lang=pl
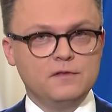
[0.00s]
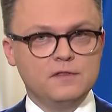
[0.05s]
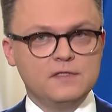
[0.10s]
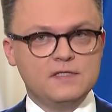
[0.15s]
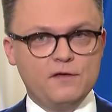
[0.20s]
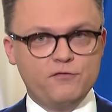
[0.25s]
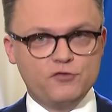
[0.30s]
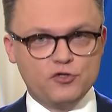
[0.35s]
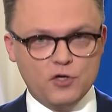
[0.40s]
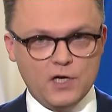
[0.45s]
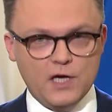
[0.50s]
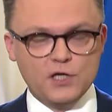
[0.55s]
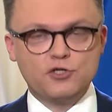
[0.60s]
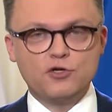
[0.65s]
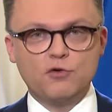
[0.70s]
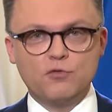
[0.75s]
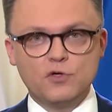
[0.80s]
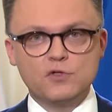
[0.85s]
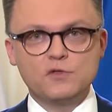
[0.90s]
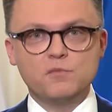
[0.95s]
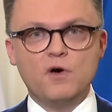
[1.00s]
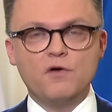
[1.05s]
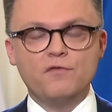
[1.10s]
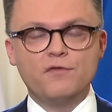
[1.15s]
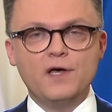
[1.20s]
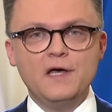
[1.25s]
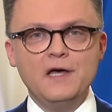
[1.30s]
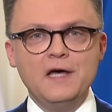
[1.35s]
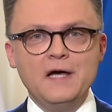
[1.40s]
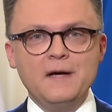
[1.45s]
za wczorajszą
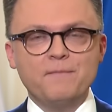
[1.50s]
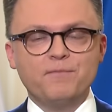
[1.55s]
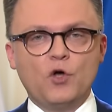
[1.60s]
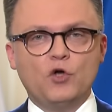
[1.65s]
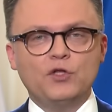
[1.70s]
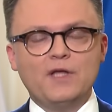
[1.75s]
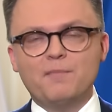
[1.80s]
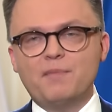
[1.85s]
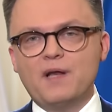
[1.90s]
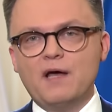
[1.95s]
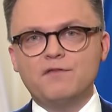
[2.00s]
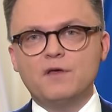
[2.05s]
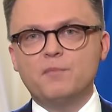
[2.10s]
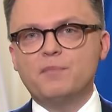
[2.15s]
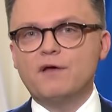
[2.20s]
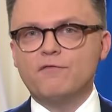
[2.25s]
rozmowę o naprawie